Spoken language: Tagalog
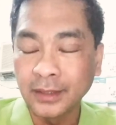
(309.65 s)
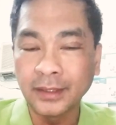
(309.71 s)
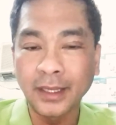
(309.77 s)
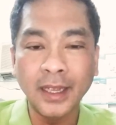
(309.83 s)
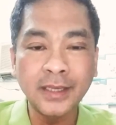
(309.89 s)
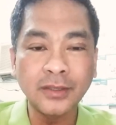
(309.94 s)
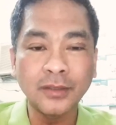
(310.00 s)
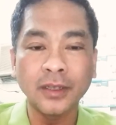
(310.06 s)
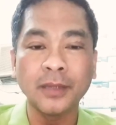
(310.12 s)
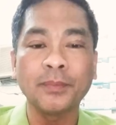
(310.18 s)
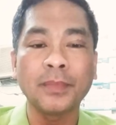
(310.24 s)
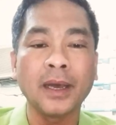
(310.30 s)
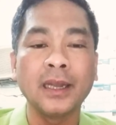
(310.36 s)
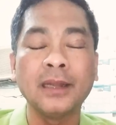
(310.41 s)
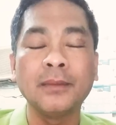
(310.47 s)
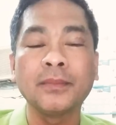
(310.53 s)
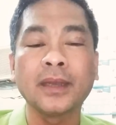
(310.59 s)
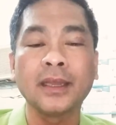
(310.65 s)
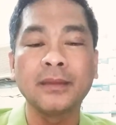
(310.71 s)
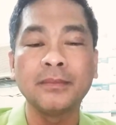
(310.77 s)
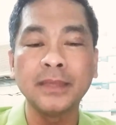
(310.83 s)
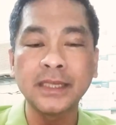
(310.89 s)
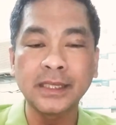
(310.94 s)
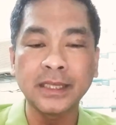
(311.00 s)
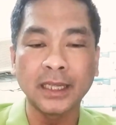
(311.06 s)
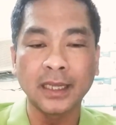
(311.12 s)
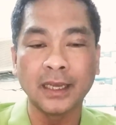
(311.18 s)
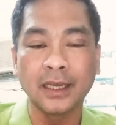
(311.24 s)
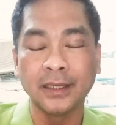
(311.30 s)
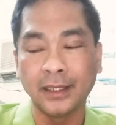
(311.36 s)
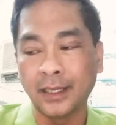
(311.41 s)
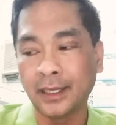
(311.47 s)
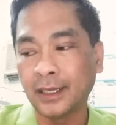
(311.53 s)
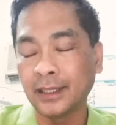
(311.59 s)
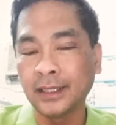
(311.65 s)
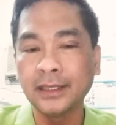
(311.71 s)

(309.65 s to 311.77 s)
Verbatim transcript: nice kong ipaalam kay Mistika na